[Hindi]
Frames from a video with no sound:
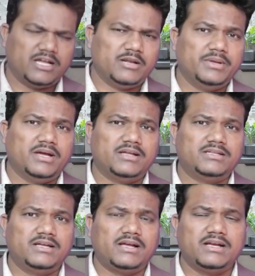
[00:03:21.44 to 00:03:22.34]
कार्य में
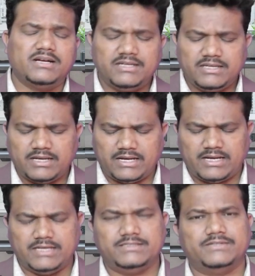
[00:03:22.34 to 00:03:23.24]
हाथ लगाएगा
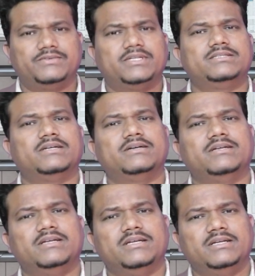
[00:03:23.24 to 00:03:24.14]
असफलता
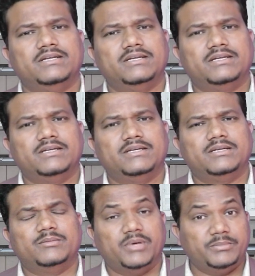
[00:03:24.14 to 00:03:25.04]

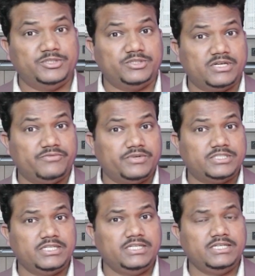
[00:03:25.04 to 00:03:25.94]
परमेश्वर का
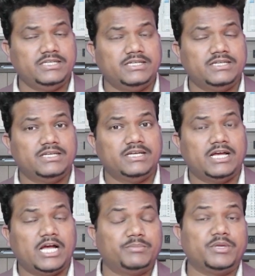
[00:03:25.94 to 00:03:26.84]
वचन ही
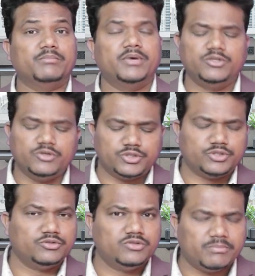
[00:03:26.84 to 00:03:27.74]
आपके मन को
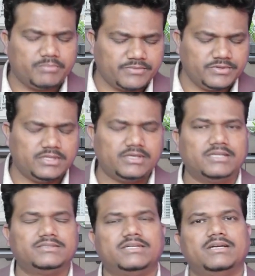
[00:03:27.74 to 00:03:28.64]
शुद्ध पवित्र
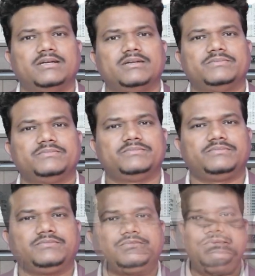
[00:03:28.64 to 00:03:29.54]
करता है
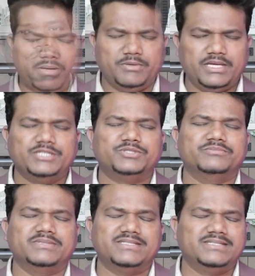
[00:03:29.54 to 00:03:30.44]
प्रभु यीशु
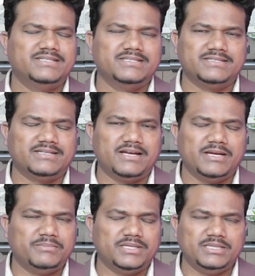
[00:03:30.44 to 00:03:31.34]
मसीह ने
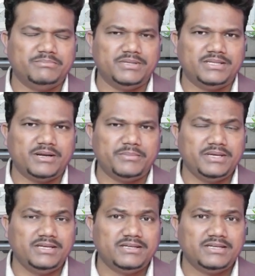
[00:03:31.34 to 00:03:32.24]
सिखाया मत्ती पंद्रह
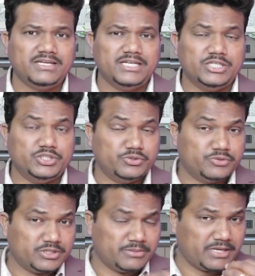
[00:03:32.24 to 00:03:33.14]
में जो
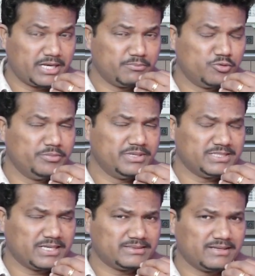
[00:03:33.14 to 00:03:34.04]
कुछ हमारे मुंह में
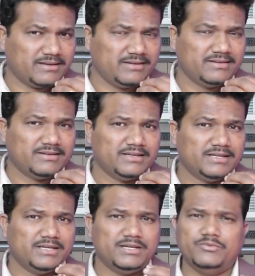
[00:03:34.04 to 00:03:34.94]
जाता है
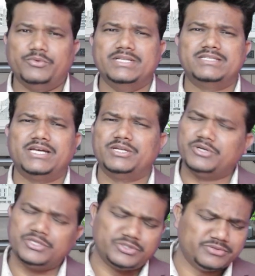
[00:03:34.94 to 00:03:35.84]
वो इंसान
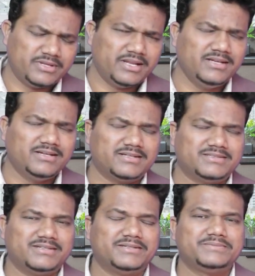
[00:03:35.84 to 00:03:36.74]
को अशुद्ध नहीं
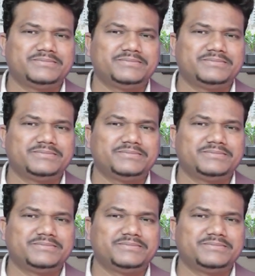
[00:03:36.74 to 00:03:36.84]
करता